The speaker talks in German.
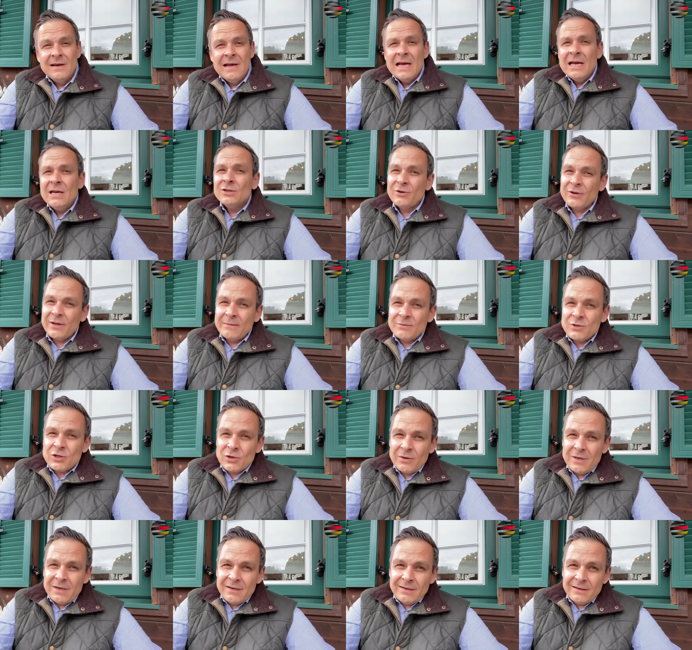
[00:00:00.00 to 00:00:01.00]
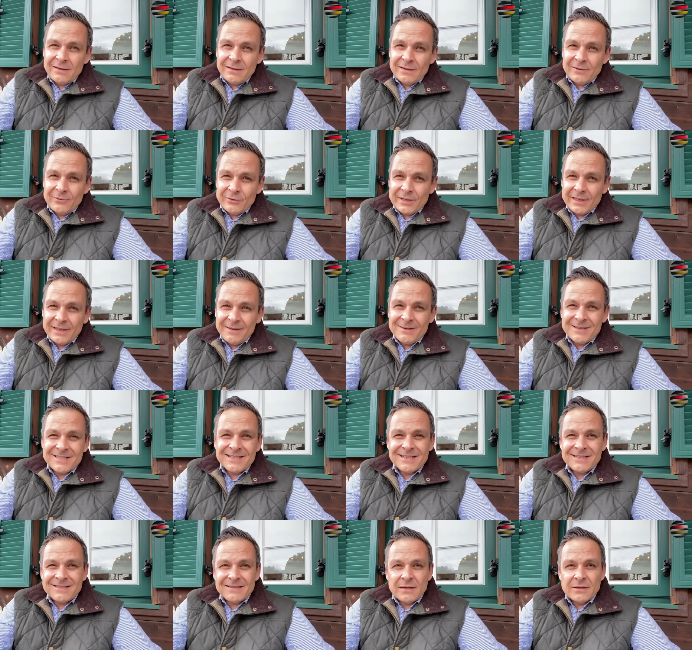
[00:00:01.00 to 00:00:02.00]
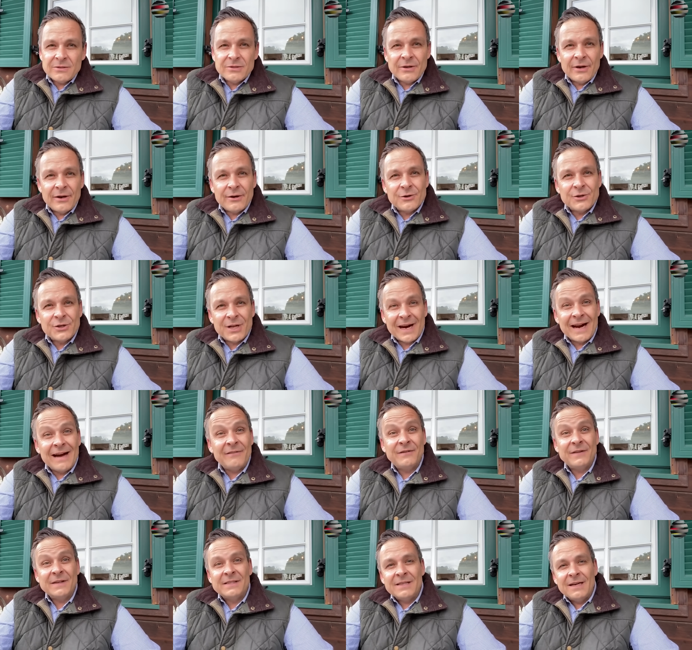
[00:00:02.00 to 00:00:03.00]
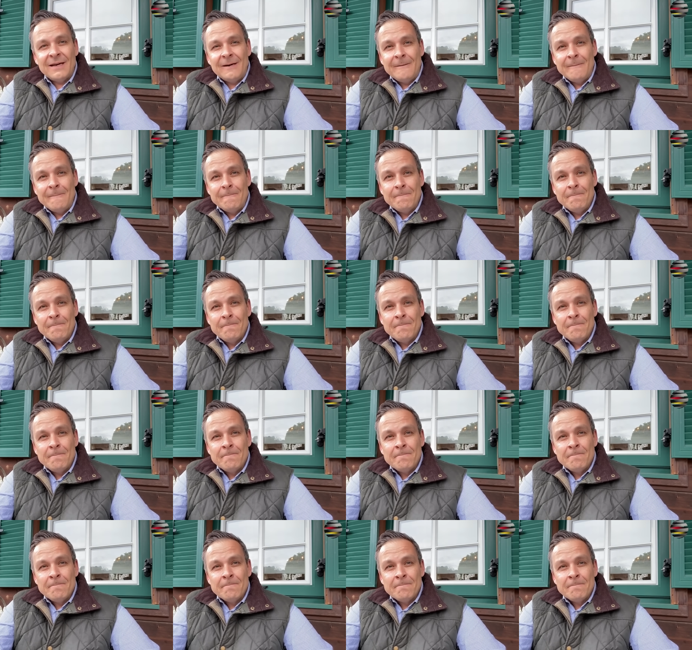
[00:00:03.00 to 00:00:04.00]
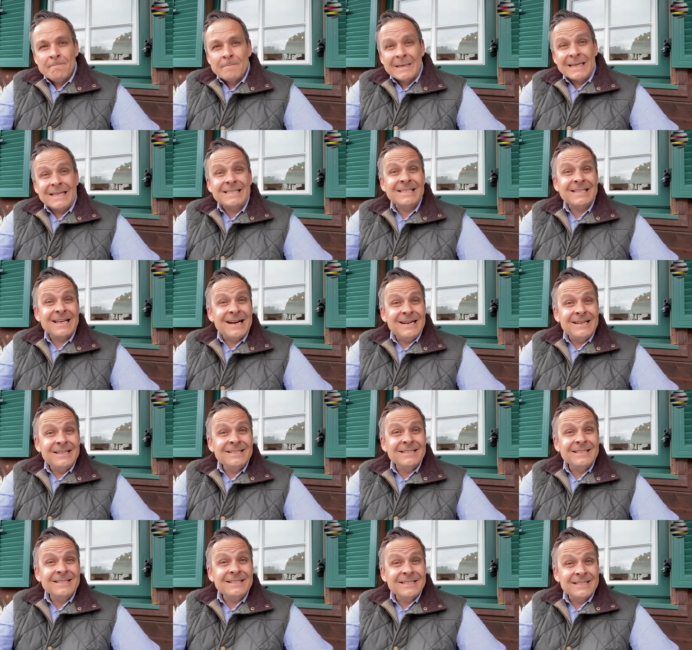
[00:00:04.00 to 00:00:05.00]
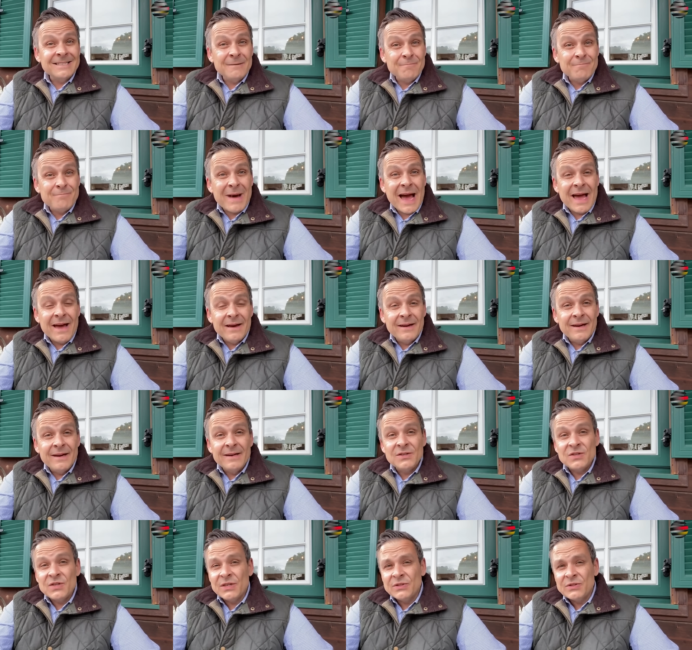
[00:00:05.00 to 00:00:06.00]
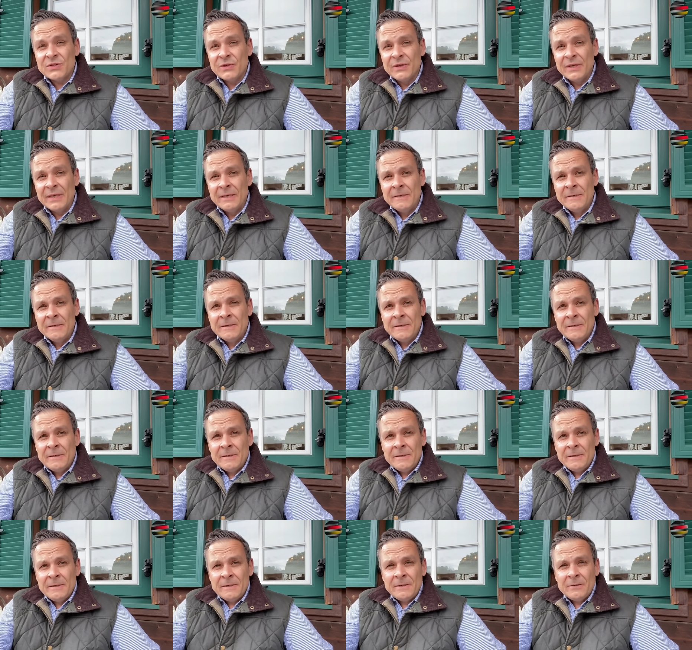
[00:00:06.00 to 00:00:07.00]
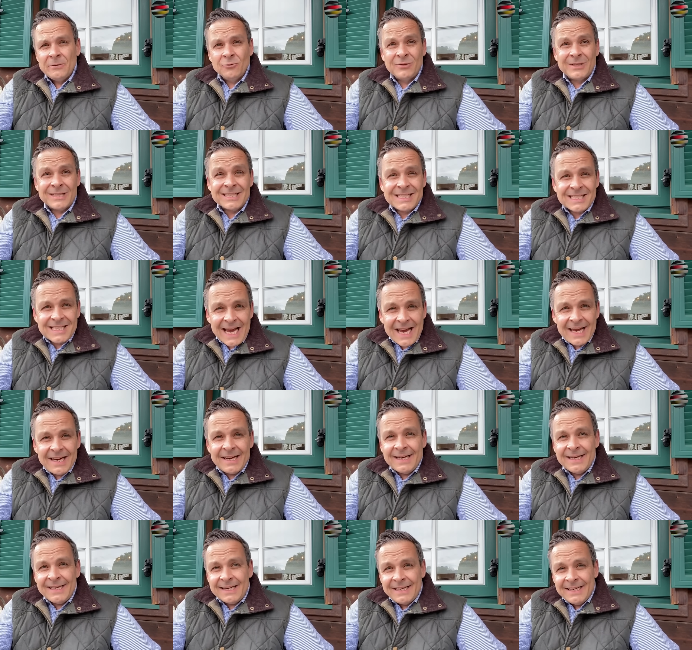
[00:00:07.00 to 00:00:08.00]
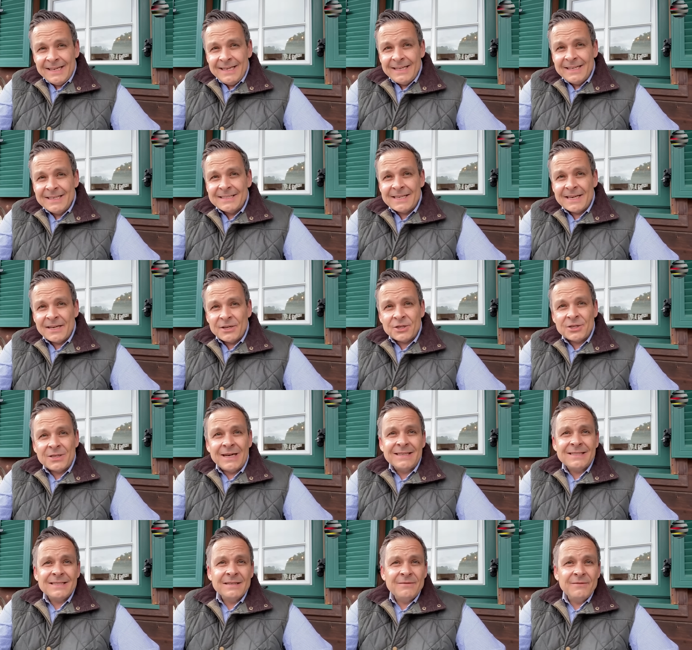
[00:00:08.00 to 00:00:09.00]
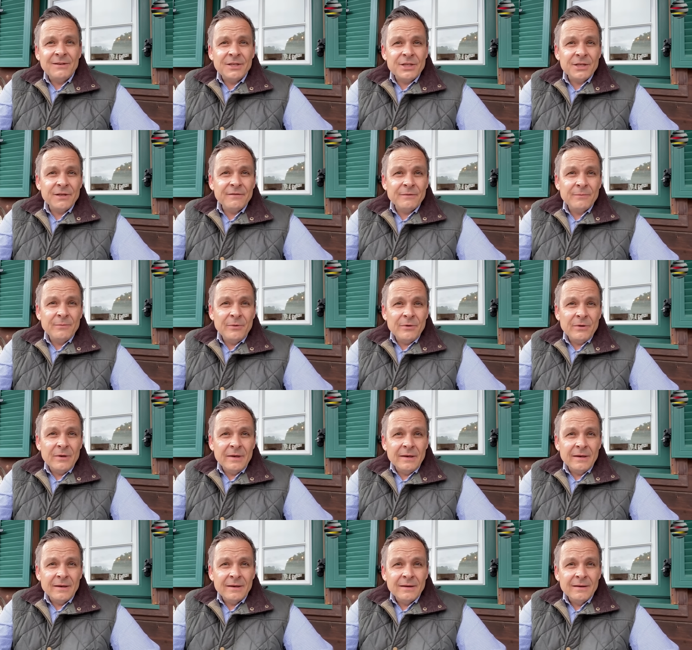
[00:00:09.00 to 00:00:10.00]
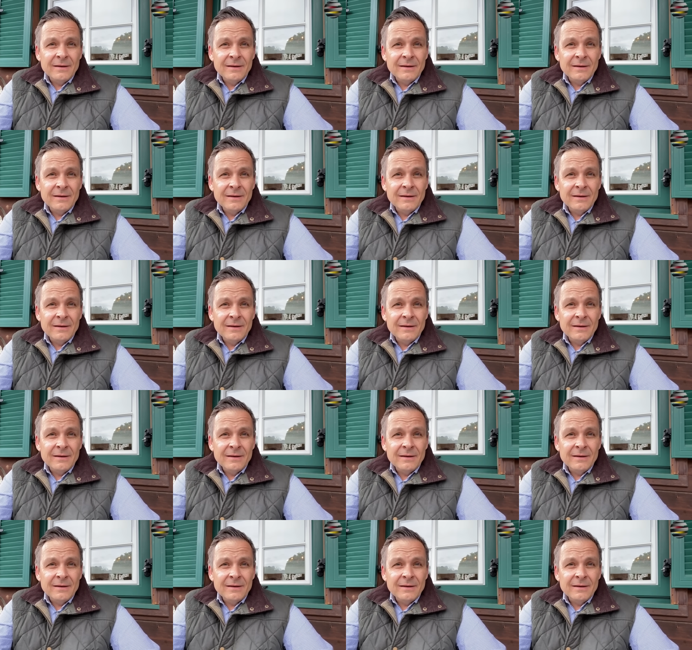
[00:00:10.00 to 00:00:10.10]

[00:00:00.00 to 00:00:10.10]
Zudem solle der Unternehmer 6000 Euro Strafe zahlen. Das alles ist in Bayern eines Herrn Söder unter seiner Ägide seiner Staatsanwaltschaft möglich.